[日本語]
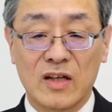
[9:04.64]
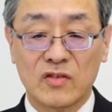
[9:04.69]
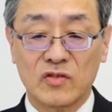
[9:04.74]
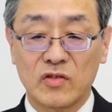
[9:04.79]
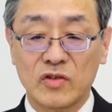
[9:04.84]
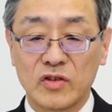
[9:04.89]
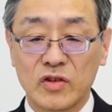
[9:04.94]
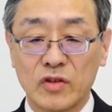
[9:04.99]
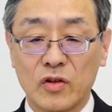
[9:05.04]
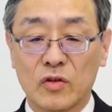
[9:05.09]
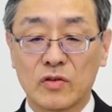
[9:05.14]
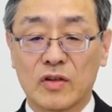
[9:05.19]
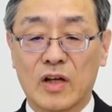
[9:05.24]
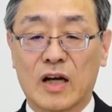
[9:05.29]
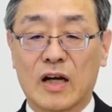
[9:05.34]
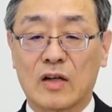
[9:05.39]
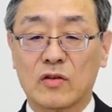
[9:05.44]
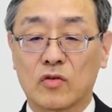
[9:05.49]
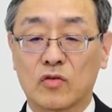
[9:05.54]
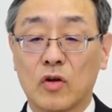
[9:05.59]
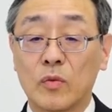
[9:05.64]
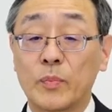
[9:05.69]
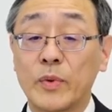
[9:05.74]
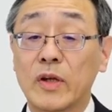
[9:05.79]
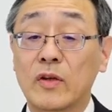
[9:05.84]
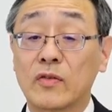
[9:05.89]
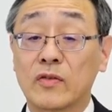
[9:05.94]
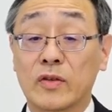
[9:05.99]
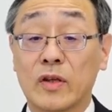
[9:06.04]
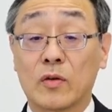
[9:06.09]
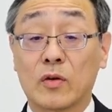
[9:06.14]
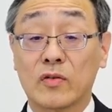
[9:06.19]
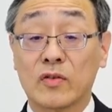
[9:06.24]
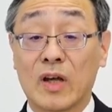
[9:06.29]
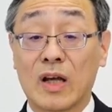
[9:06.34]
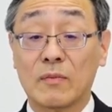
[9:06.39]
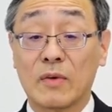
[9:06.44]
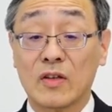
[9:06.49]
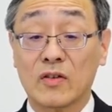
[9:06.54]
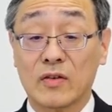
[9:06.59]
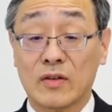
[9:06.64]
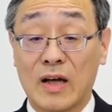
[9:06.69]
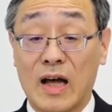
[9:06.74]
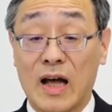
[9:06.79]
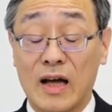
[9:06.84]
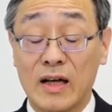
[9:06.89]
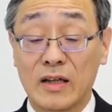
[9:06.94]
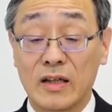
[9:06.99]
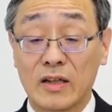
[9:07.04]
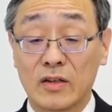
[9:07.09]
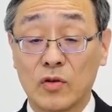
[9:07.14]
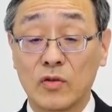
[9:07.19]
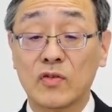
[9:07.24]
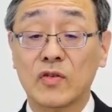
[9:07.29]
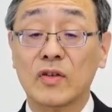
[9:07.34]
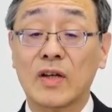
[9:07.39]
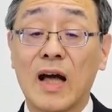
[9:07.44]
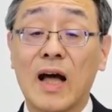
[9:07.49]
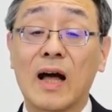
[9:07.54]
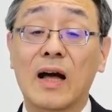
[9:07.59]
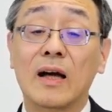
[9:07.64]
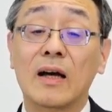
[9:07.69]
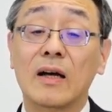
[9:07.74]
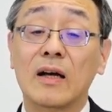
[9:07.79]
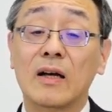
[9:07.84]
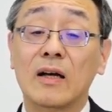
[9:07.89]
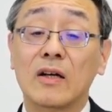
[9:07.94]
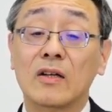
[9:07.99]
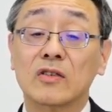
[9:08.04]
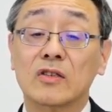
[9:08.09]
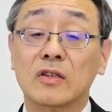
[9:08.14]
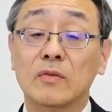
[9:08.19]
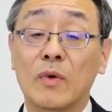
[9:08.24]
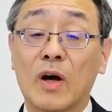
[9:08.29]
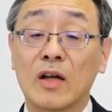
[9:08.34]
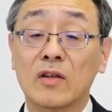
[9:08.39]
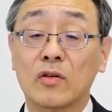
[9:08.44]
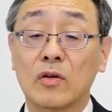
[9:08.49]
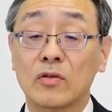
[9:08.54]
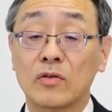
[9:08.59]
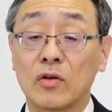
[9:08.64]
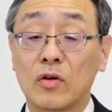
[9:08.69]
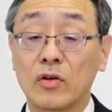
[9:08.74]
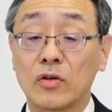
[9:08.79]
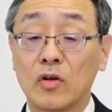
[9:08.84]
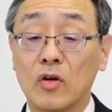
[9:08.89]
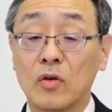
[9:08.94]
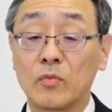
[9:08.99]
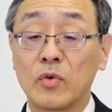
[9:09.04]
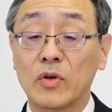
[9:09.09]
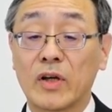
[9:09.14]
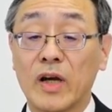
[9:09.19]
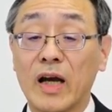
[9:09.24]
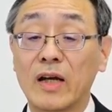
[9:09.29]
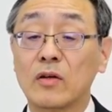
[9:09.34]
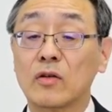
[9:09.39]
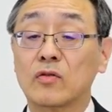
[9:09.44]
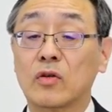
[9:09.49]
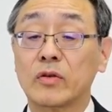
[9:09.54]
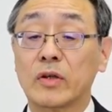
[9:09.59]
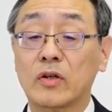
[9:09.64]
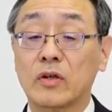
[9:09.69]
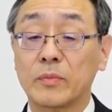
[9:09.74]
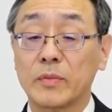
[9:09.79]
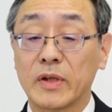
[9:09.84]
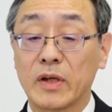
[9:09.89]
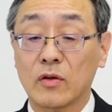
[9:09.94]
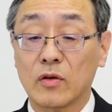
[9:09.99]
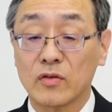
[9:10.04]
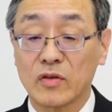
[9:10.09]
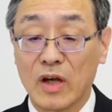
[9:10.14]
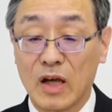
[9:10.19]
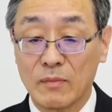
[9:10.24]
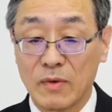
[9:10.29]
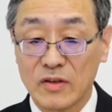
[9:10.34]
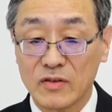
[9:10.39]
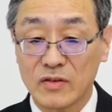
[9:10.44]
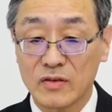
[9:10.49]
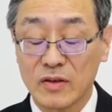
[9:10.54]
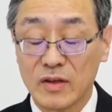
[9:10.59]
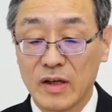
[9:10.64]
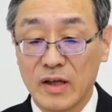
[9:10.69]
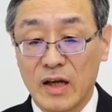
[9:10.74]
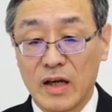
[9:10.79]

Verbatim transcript: イエンス事業の中のトピックスでございますが、一つがスマート農業向けの取り組みでございます。